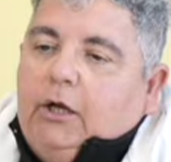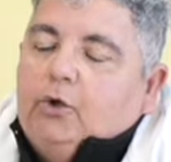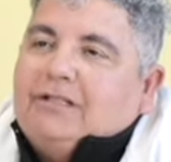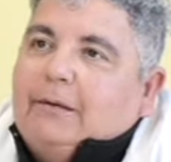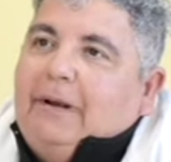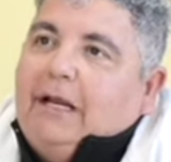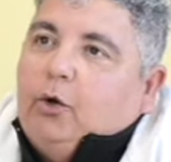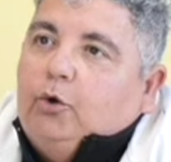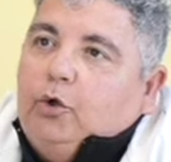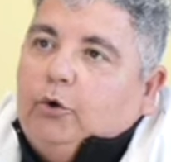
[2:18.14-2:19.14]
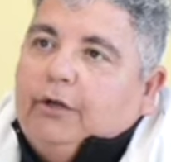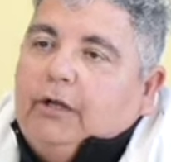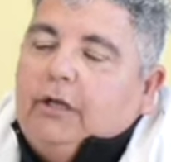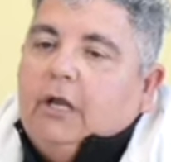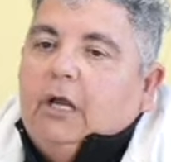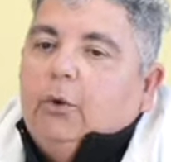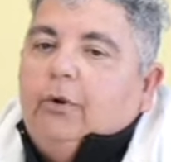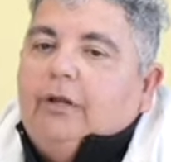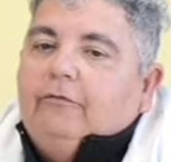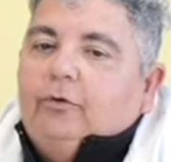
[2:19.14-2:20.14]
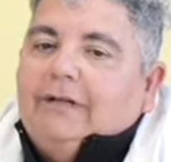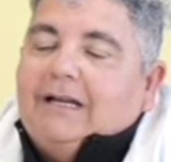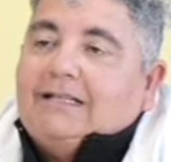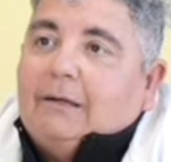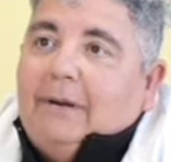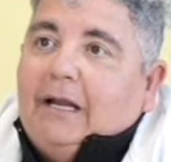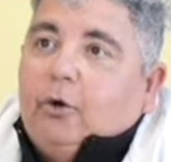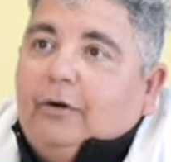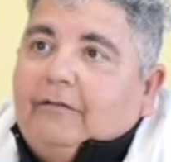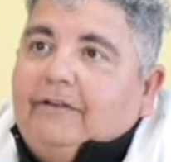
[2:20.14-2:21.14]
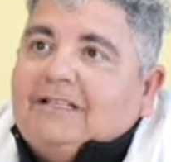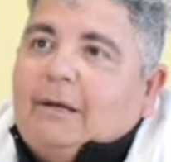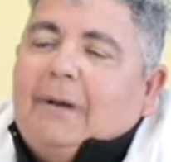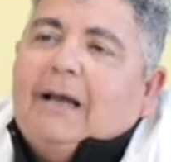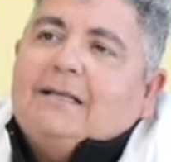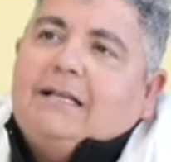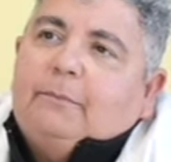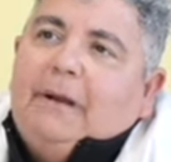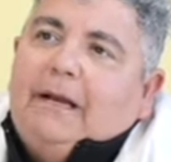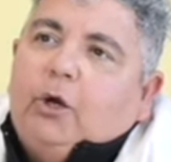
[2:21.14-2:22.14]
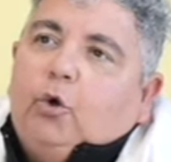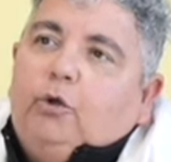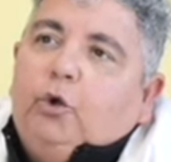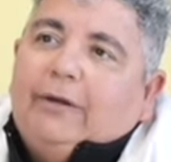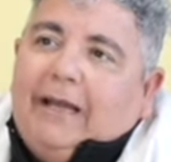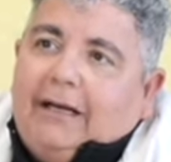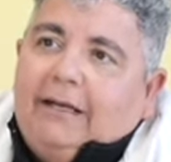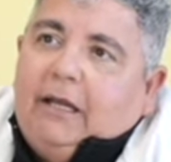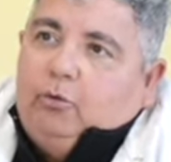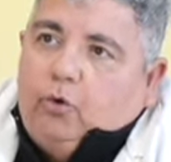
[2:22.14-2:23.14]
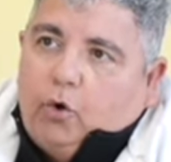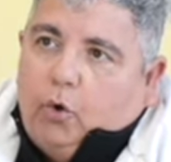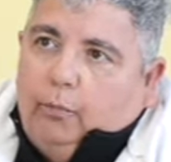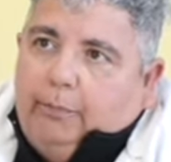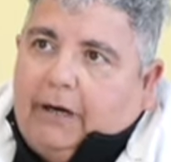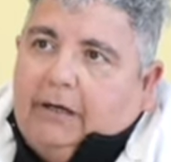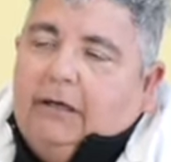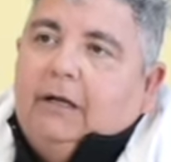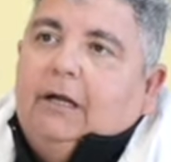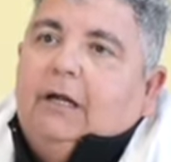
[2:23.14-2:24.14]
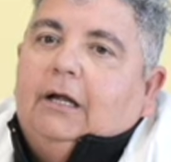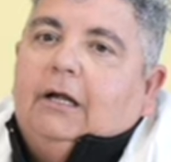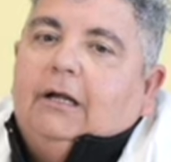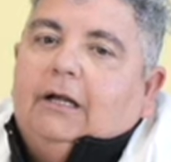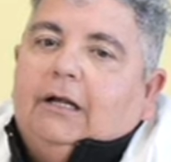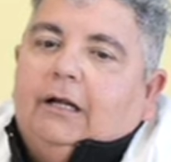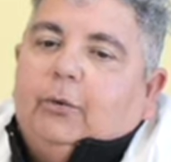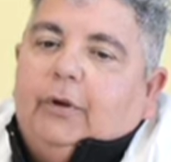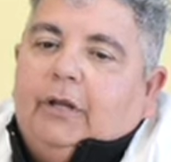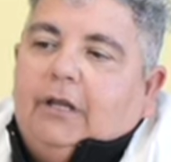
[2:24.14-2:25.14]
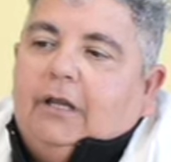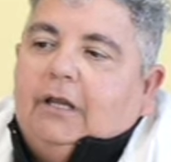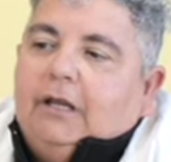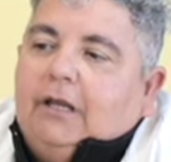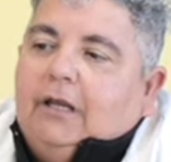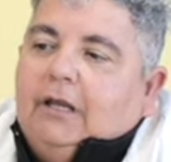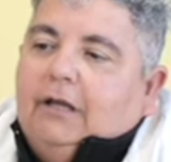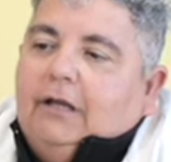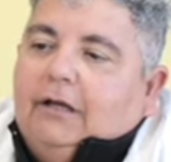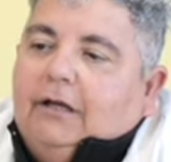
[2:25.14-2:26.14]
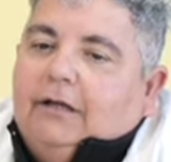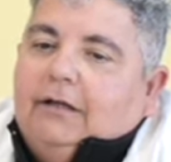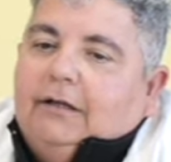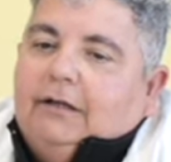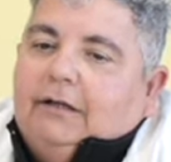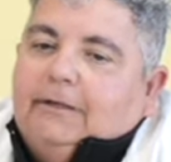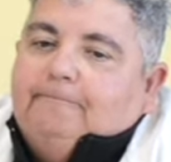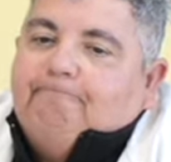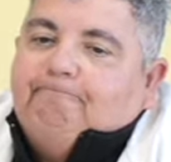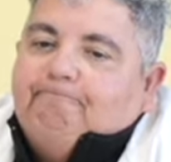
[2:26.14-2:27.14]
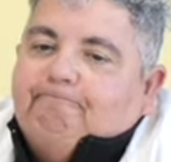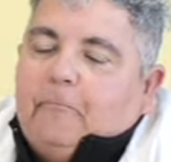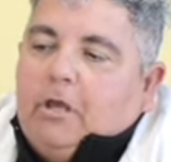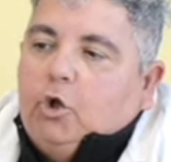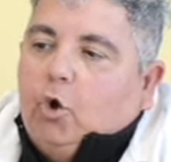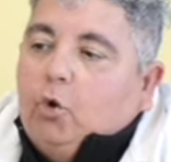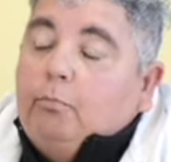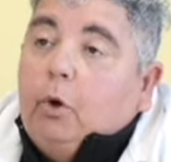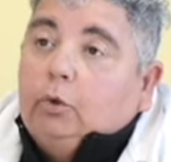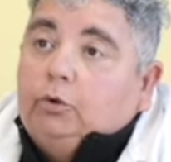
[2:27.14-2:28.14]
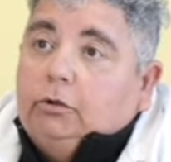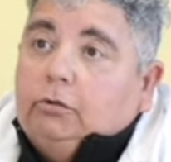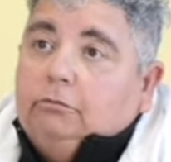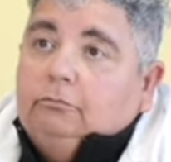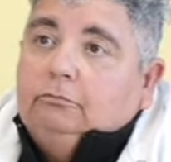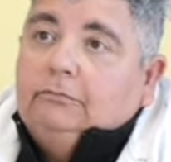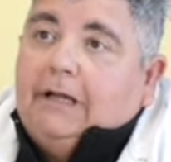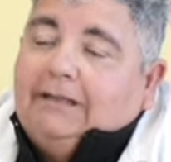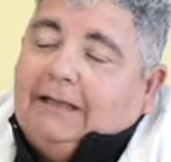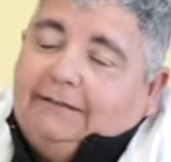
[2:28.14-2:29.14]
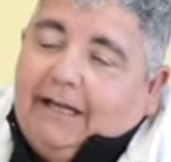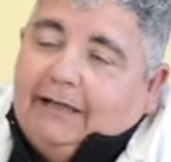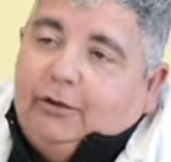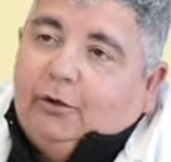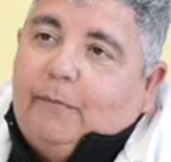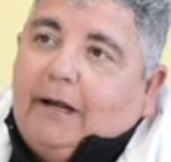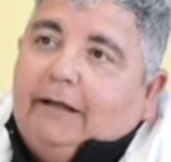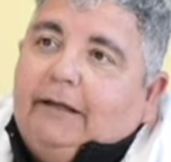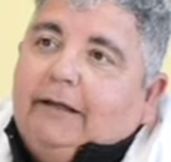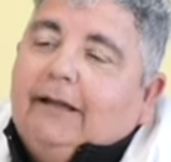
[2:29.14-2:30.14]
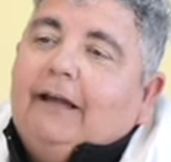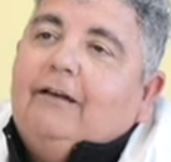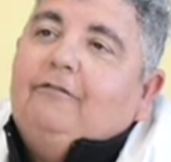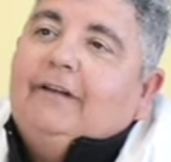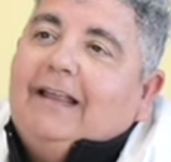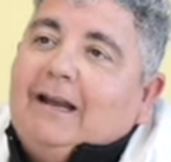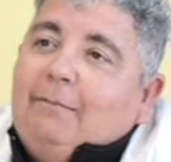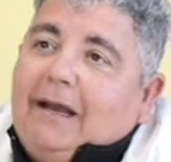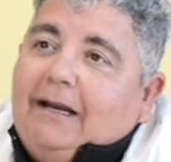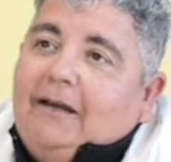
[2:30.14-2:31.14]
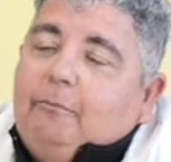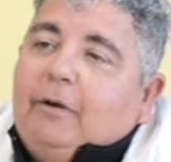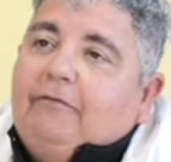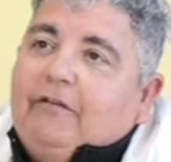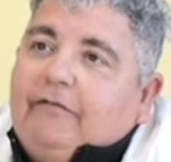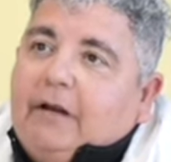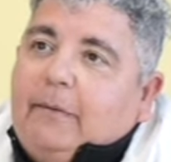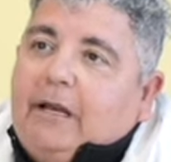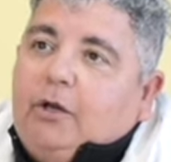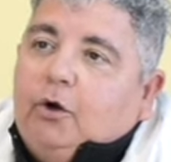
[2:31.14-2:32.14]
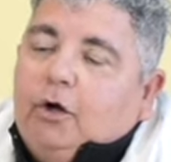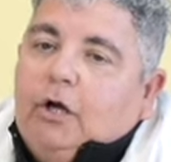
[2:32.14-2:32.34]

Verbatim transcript: lo star bene con gli occhi, quindi vuol dire star bene con la vista, ma anche star bene con gli occhiali che uno compra. Eh, quindi ehm, io ho un motto da tanti anni ormai che è vedere bene per vivere meglio,